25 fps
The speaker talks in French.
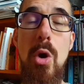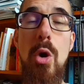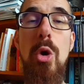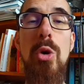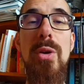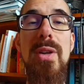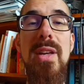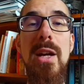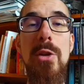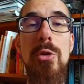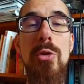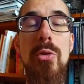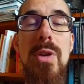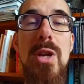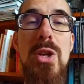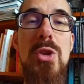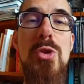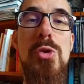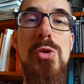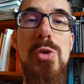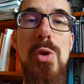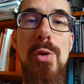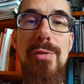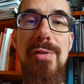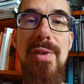regardons les
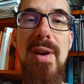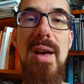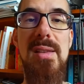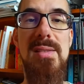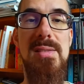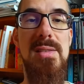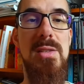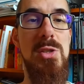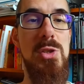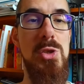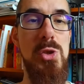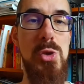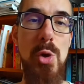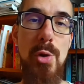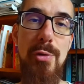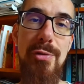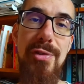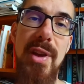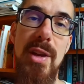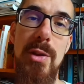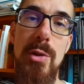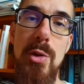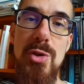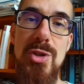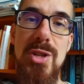choses en face sans
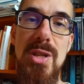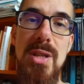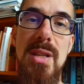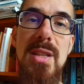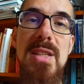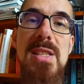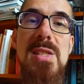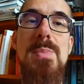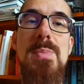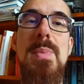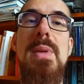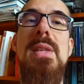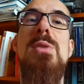faire d'angélisme et